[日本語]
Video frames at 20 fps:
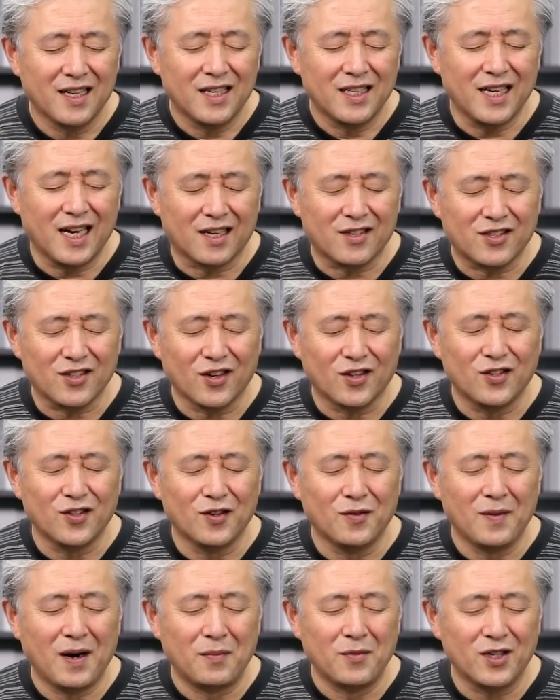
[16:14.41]
約束
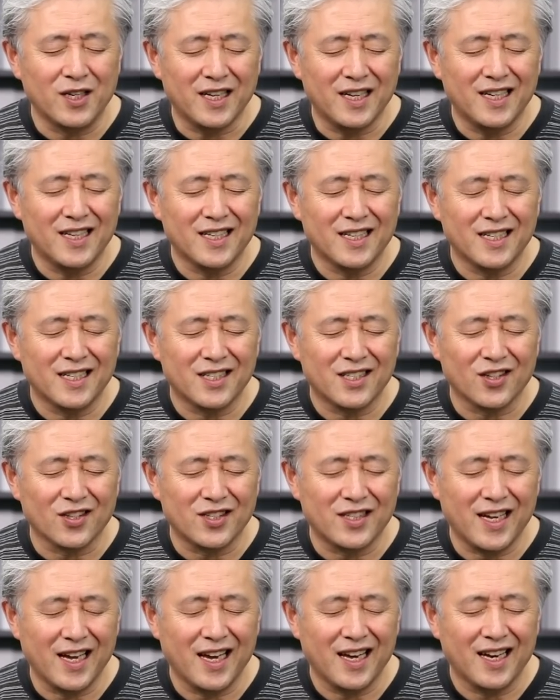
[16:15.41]
を守りそ
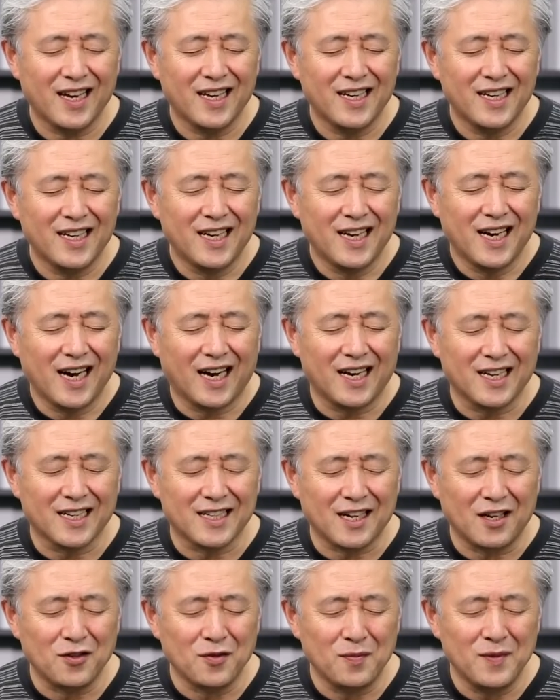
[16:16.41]
してあな
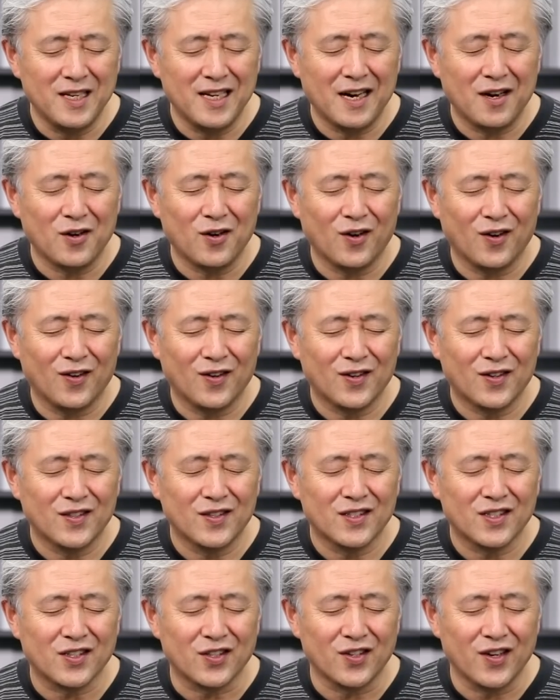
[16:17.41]
たの皆を
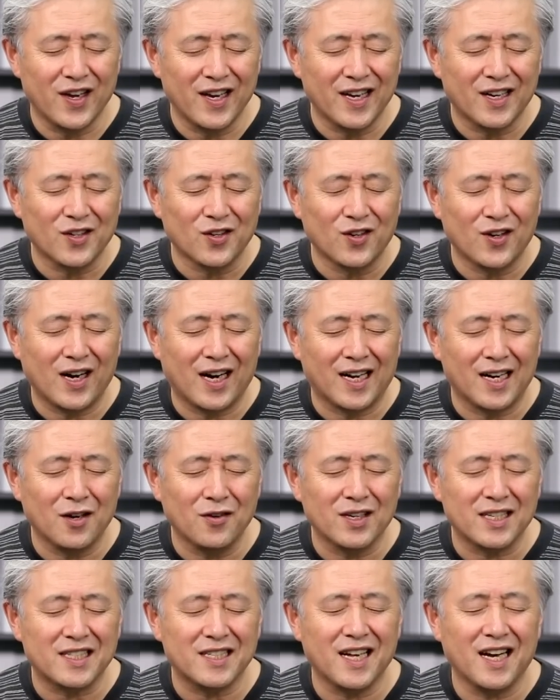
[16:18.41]
その栄光を
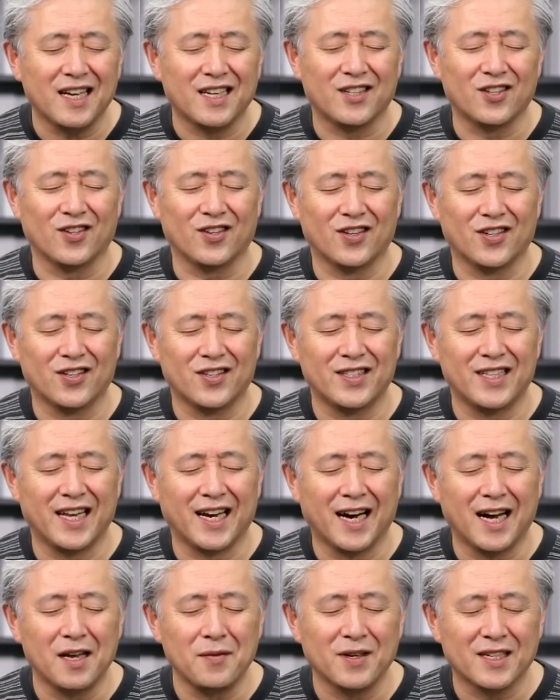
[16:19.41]
表したいと
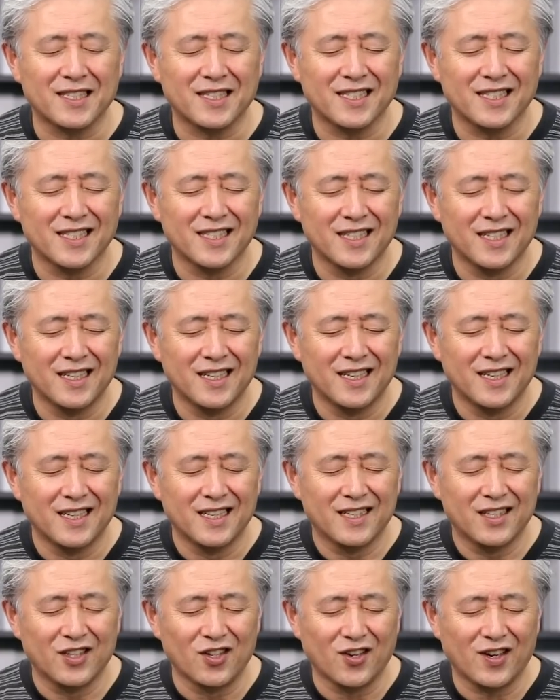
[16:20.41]
願います
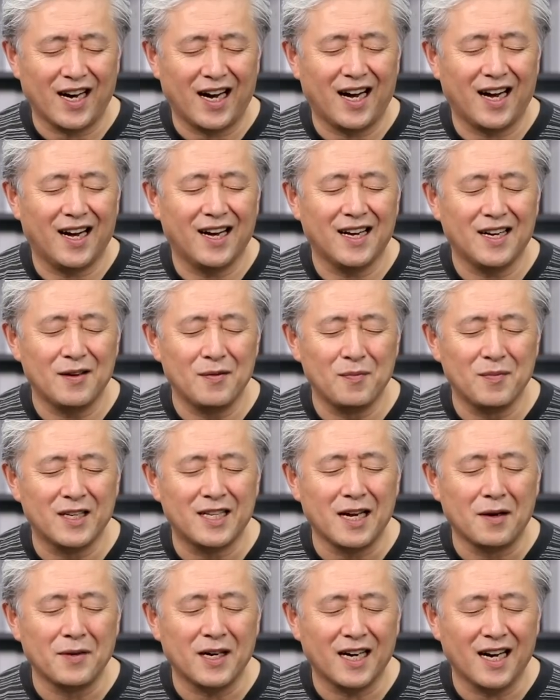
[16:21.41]
どうか御霊
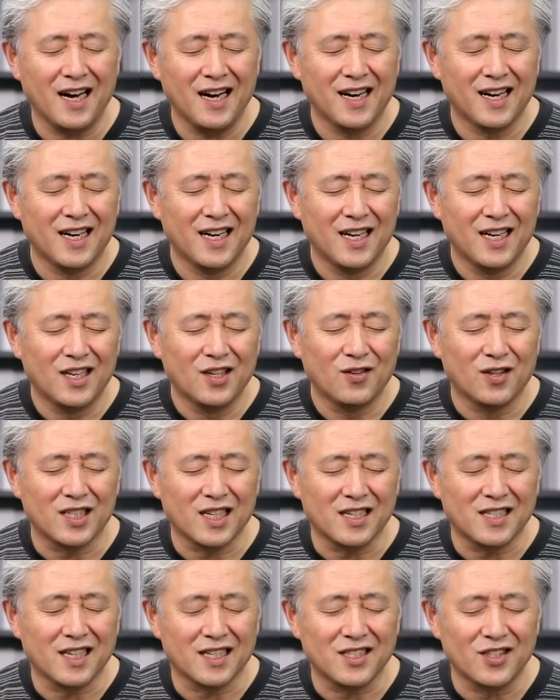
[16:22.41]
が
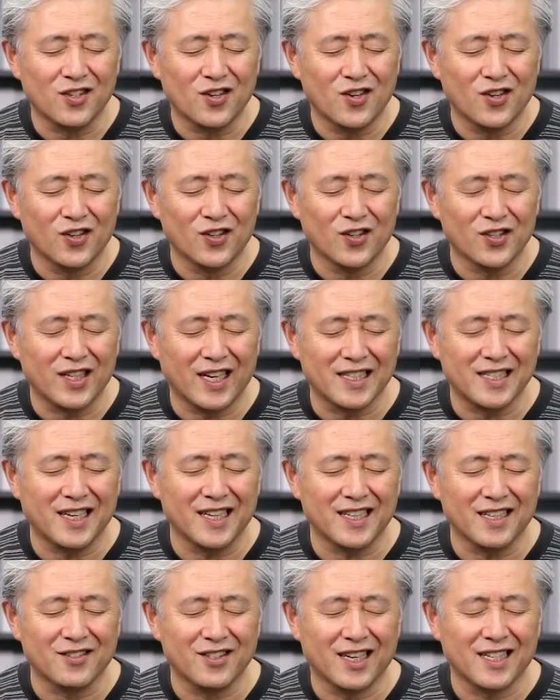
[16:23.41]
私たちの心を助
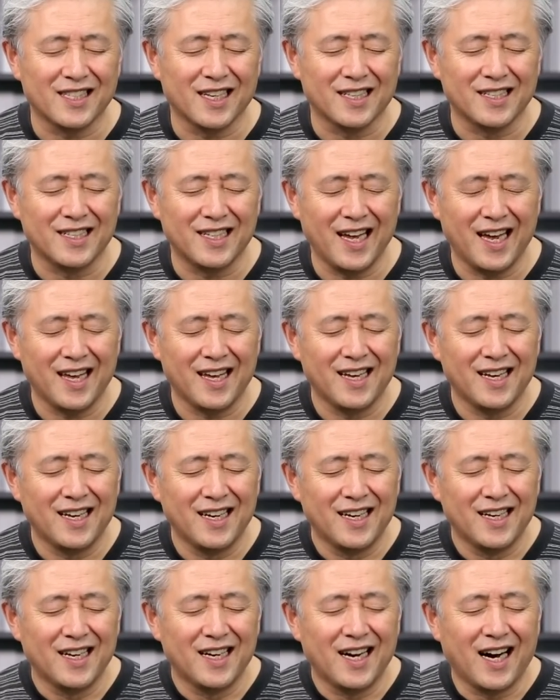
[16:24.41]
けてくださって
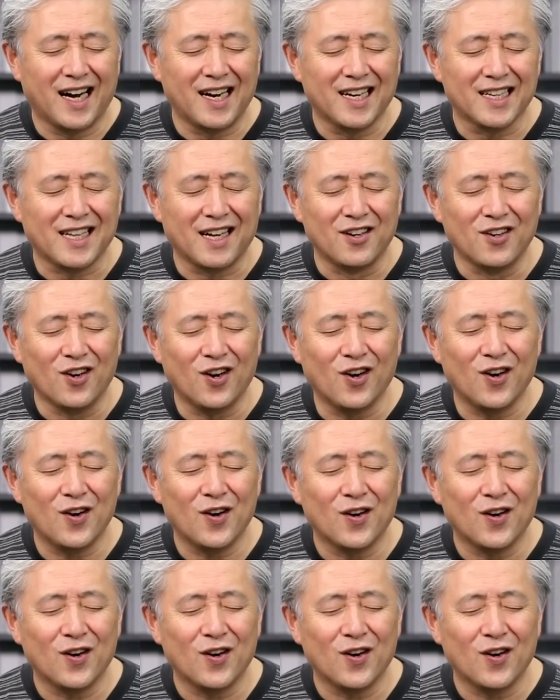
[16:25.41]
あなたの